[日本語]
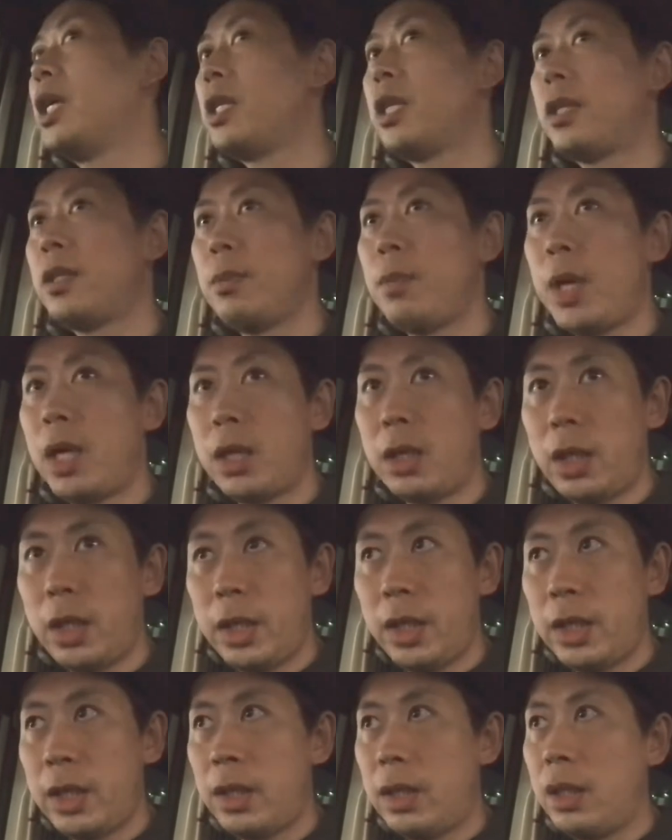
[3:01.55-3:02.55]
察ばっかり
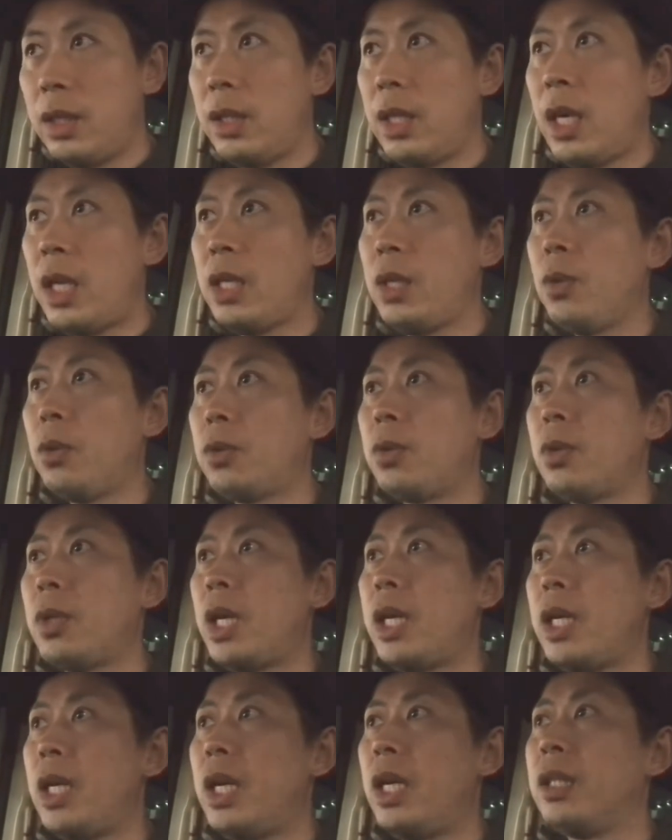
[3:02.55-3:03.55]
で何事か
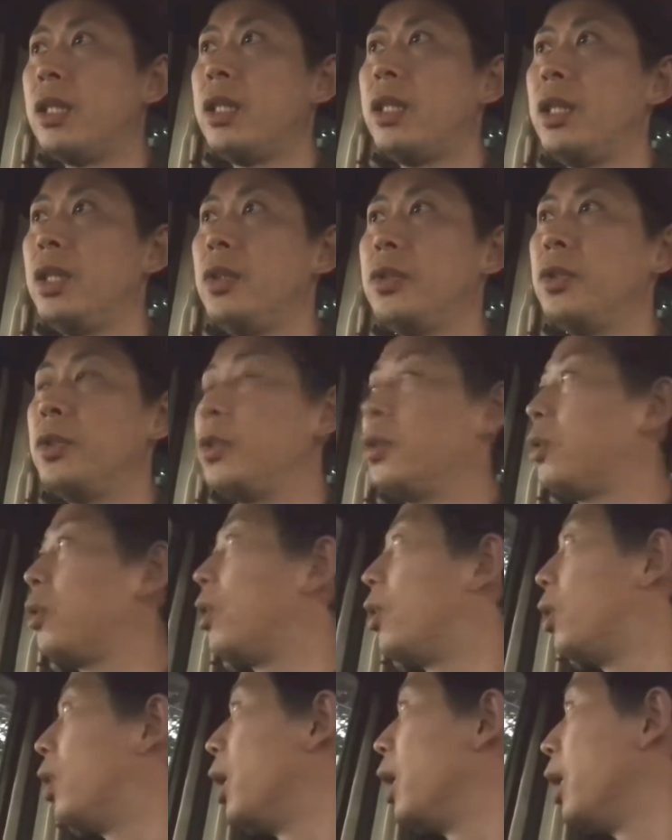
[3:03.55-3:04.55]
なっていうの
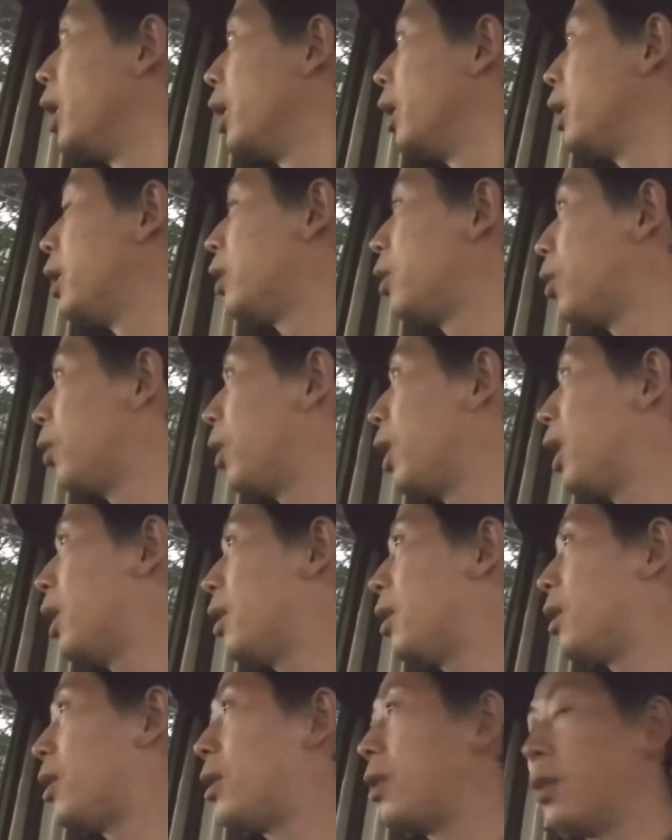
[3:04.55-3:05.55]
と人が
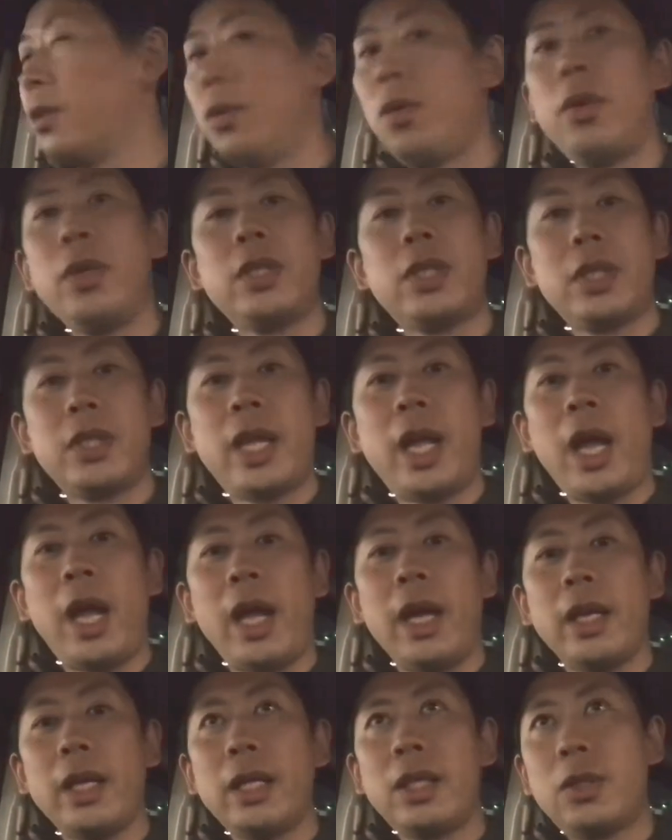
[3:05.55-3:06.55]
すごいですね
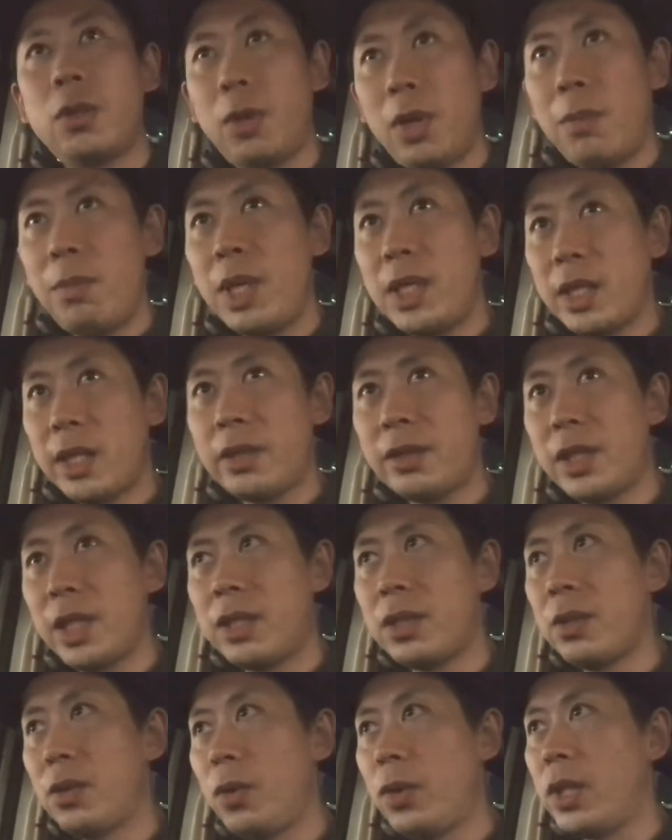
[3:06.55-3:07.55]
人がめちゃくちゃ
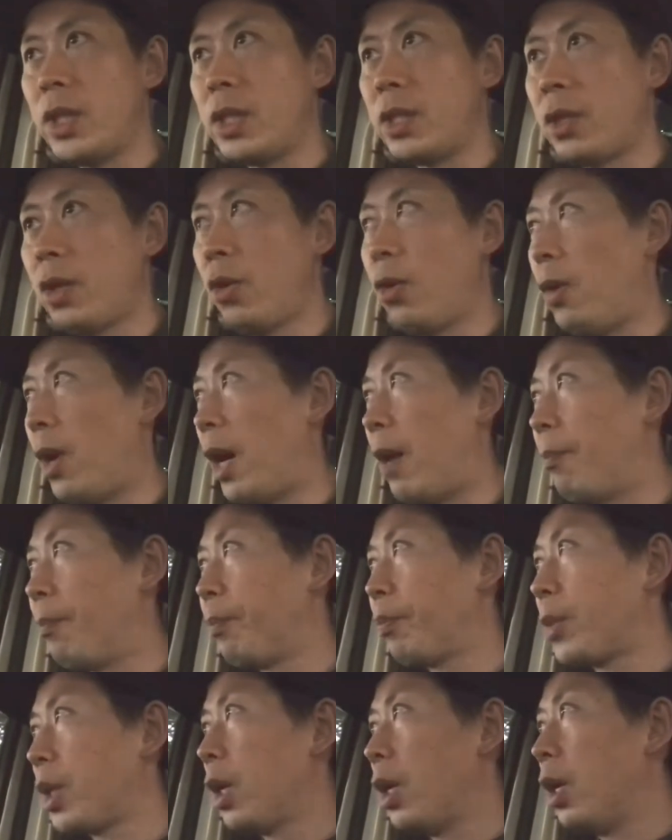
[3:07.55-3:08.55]
すごいです今日は
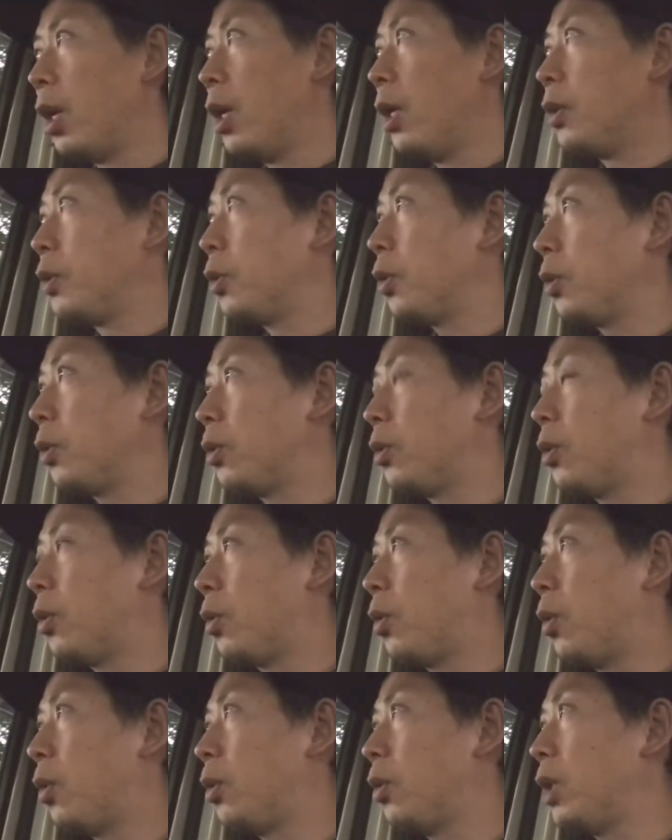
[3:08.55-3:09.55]
ちょっと
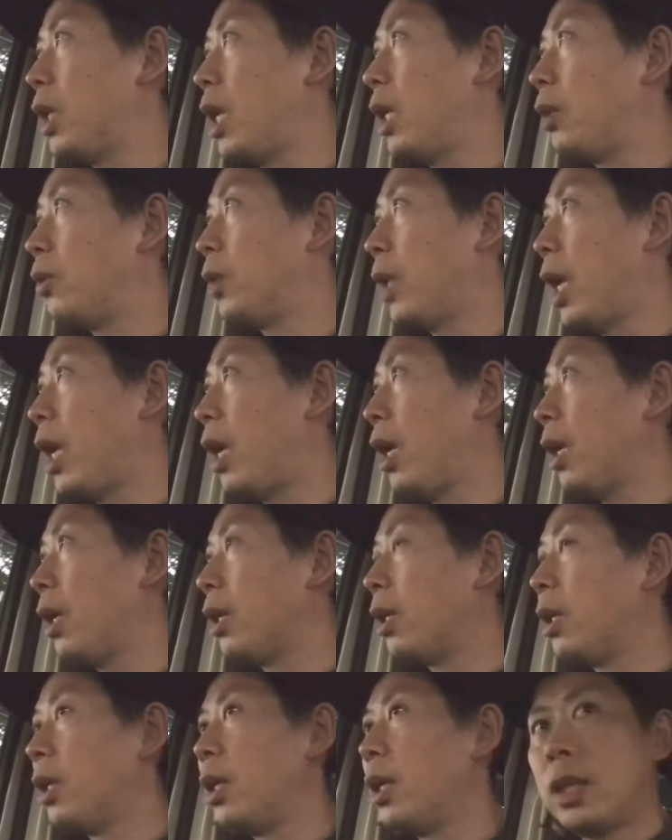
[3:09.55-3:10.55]
コロナのね
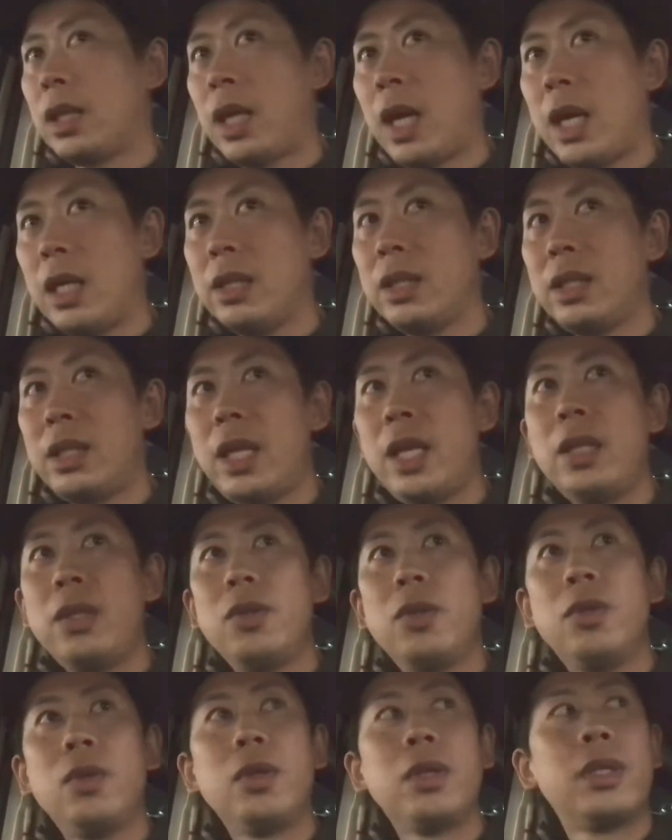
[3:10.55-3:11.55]
感染
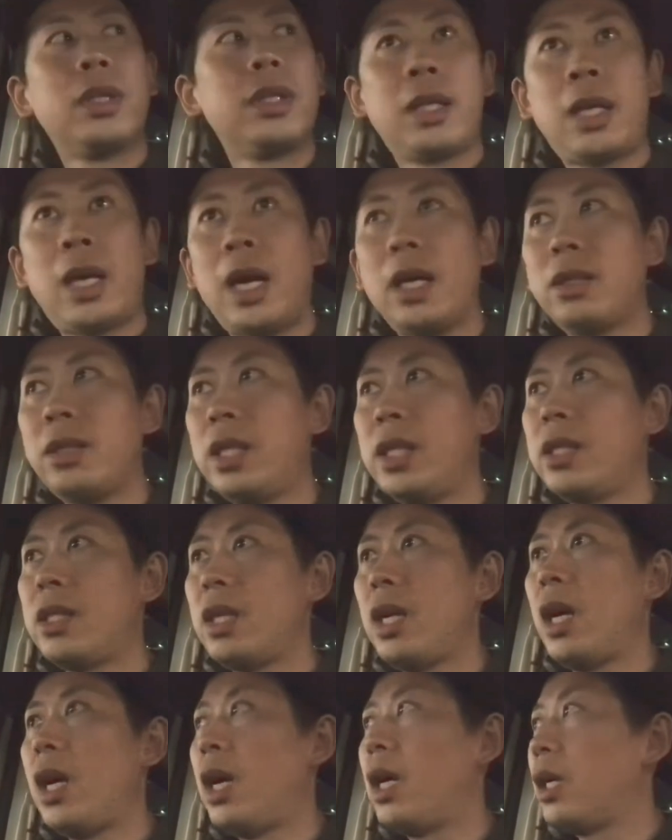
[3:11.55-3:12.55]
の確率
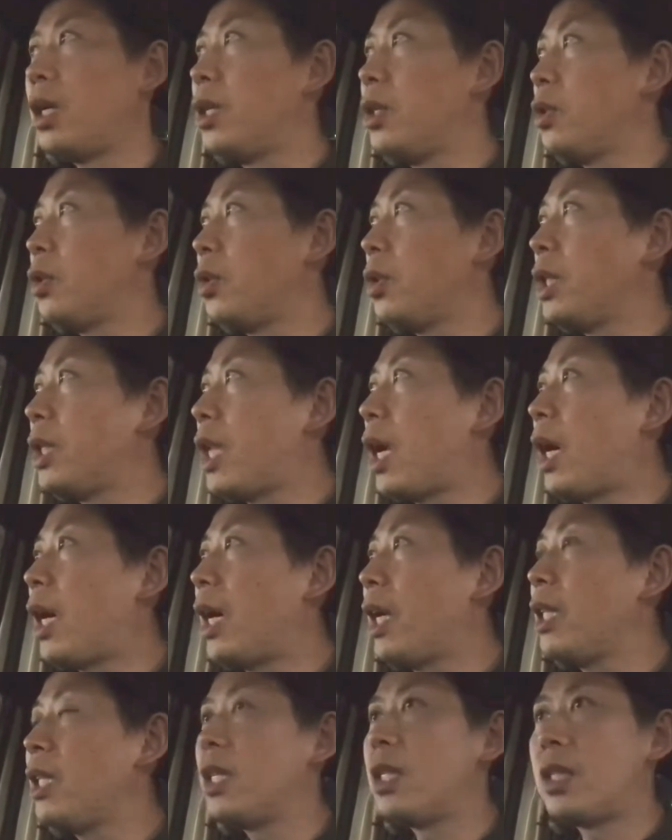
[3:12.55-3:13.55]
が非常に
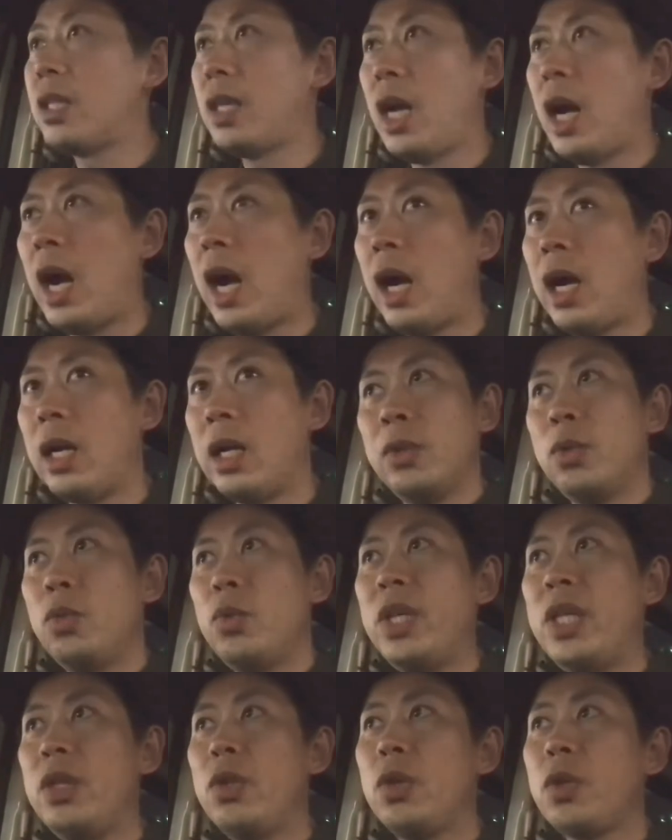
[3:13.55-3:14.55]
高いんですが
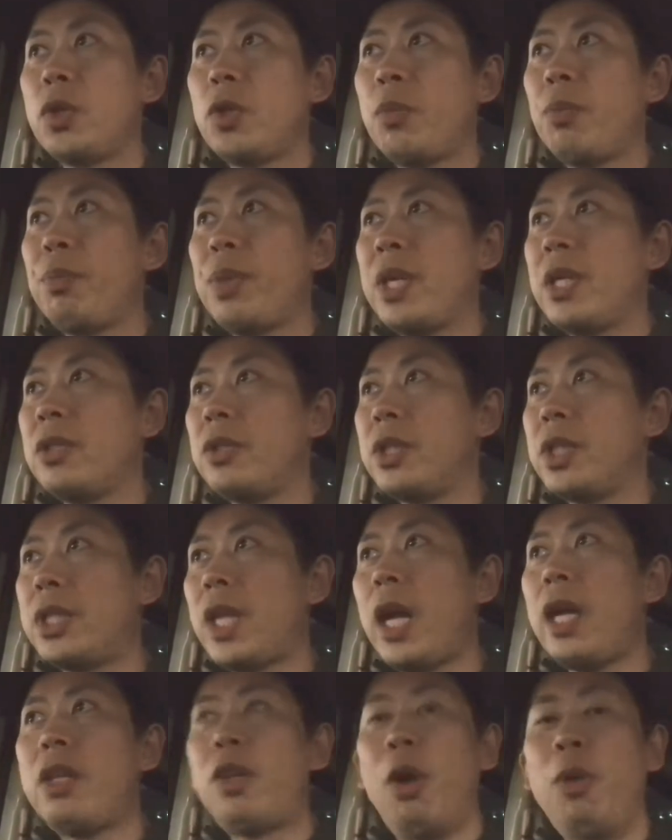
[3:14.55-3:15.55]
ウィンドウショッピングし
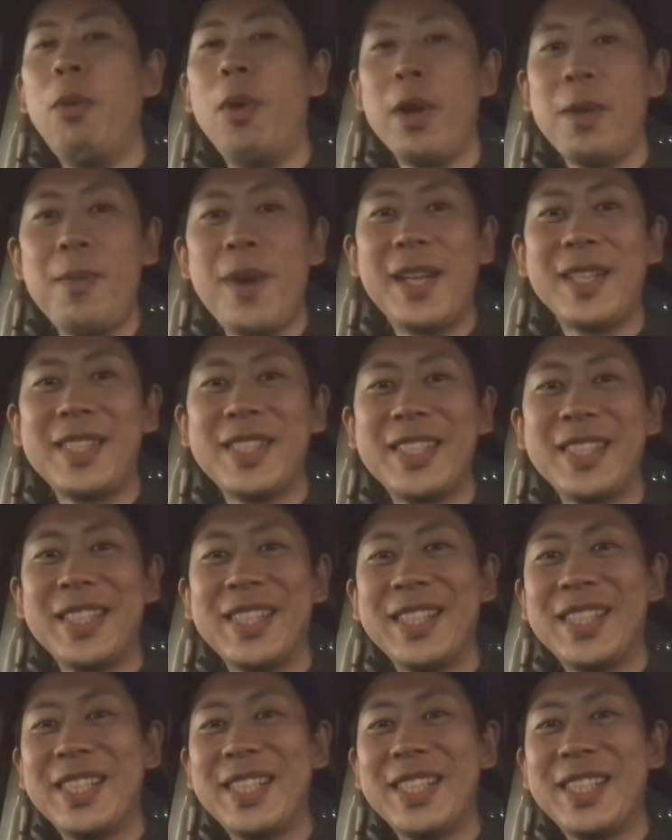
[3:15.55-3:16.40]
たいと思います